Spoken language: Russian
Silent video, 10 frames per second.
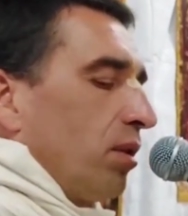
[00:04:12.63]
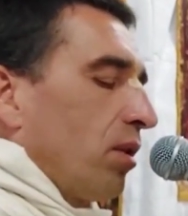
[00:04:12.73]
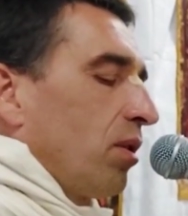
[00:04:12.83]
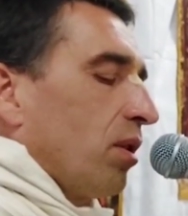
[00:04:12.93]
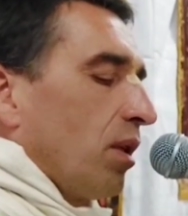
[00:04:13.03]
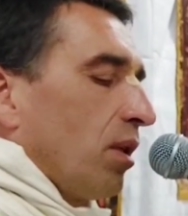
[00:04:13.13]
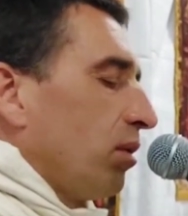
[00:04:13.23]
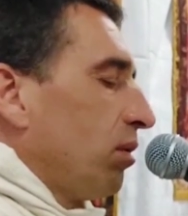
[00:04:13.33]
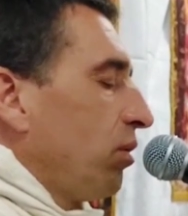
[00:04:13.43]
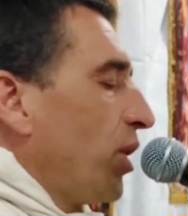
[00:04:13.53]
э,
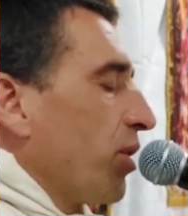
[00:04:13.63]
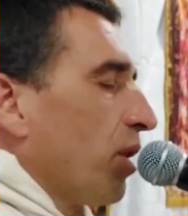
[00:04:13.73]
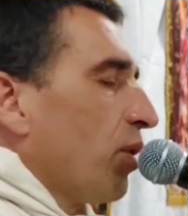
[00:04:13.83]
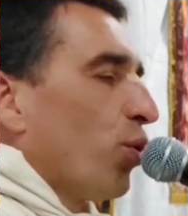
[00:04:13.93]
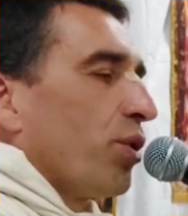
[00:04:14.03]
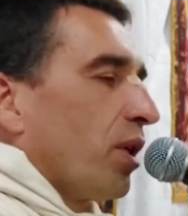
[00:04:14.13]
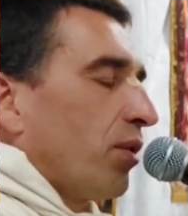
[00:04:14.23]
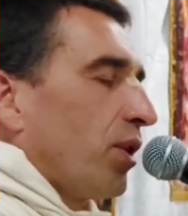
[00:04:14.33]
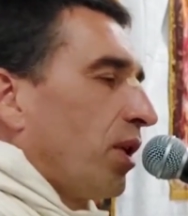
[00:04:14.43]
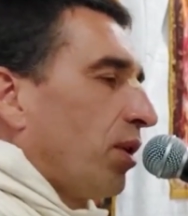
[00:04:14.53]
техники рук не
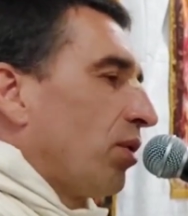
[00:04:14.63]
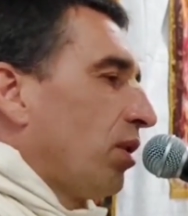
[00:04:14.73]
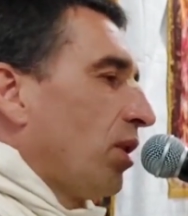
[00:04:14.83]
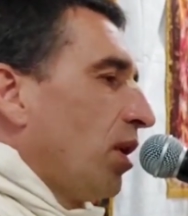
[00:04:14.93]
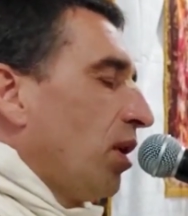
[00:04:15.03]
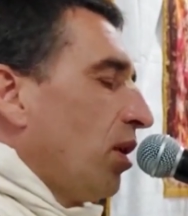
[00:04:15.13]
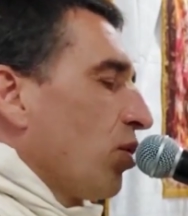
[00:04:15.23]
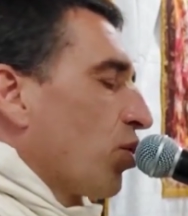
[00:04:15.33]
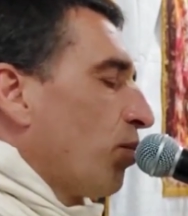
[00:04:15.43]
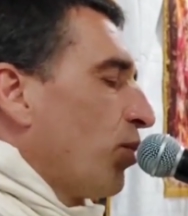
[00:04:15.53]
хватает.
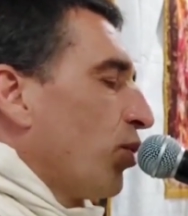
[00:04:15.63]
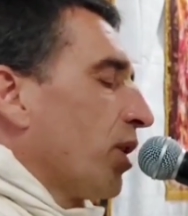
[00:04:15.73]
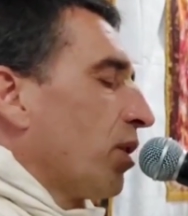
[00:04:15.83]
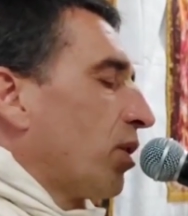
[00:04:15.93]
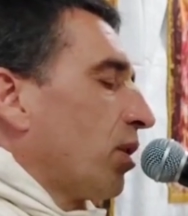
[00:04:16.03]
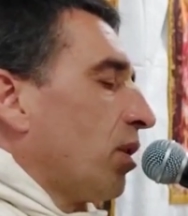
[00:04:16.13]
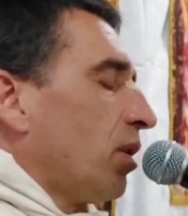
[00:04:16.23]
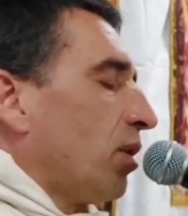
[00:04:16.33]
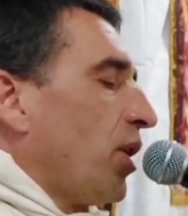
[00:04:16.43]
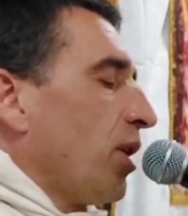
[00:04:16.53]
Чтобы вот этот э,
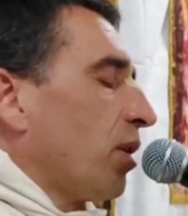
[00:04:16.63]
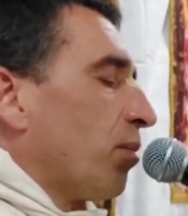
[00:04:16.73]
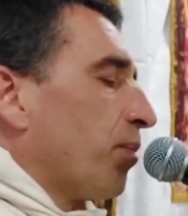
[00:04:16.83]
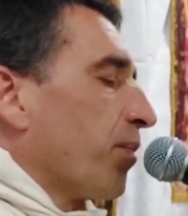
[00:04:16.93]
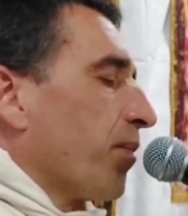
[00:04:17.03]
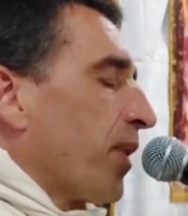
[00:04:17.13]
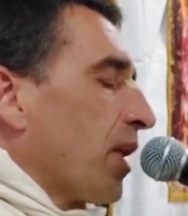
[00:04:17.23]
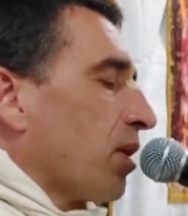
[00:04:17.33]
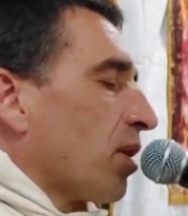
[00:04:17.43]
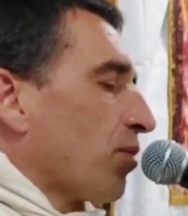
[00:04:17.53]
ритм
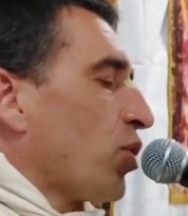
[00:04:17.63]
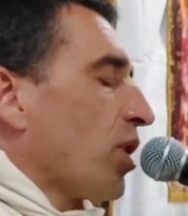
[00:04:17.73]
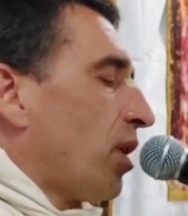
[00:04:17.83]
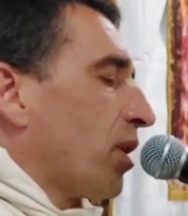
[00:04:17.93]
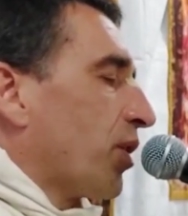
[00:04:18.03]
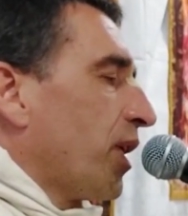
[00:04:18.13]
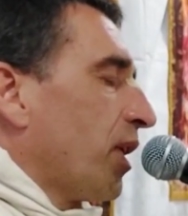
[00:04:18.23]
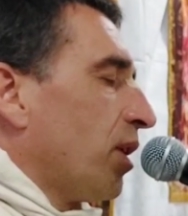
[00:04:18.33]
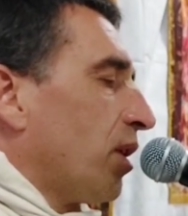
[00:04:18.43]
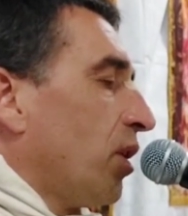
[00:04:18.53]
зазвучал как
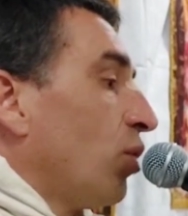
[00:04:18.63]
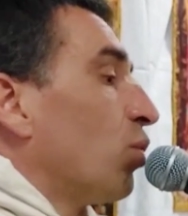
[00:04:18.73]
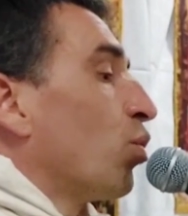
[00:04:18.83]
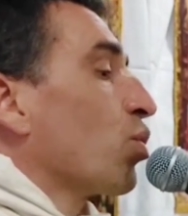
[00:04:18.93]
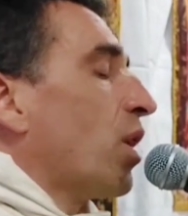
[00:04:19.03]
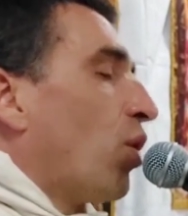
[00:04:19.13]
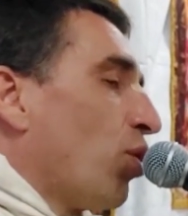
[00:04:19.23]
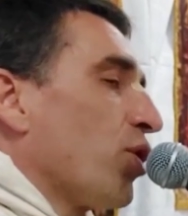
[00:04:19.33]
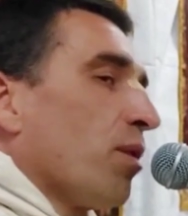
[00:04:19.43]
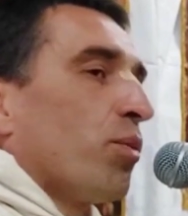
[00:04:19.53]
надо, нужно
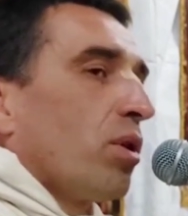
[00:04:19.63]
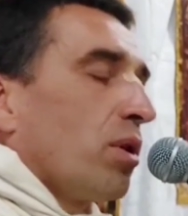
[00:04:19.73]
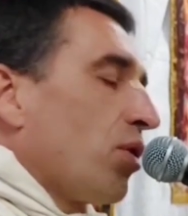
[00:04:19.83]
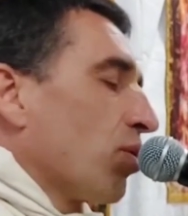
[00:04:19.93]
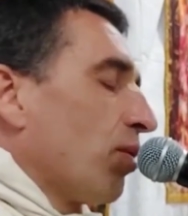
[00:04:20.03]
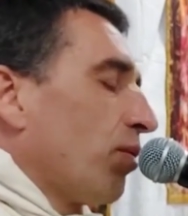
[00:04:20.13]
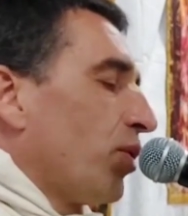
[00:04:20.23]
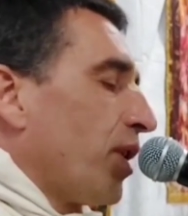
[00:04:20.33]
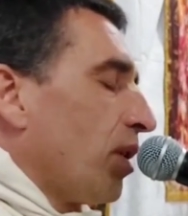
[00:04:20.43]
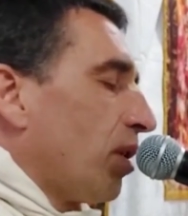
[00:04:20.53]
очень много часов его
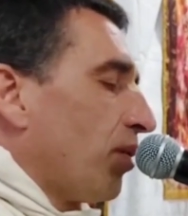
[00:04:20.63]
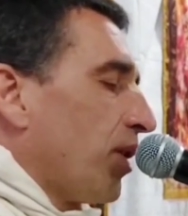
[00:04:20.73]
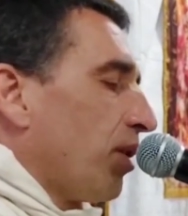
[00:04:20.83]
тренировать.